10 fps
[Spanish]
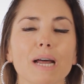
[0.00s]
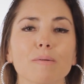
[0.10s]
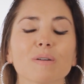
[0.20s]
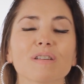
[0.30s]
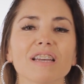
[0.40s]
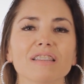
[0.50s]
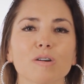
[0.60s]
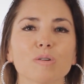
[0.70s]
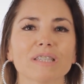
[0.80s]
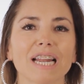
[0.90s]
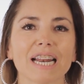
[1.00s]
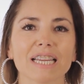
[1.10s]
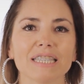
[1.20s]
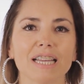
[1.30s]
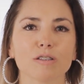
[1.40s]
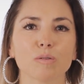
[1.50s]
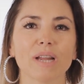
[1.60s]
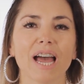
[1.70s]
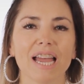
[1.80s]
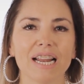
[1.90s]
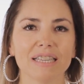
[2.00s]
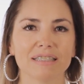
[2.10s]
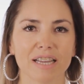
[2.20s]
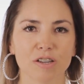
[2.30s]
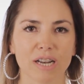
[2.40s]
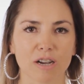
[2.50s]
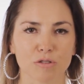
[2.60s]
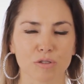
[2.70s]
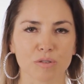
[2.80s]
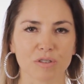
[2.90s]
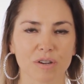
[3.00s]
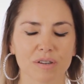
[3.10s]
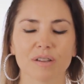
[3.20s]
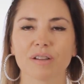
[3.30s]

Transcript: para vos que te gusta la arquitectura, el diseño y la construcción.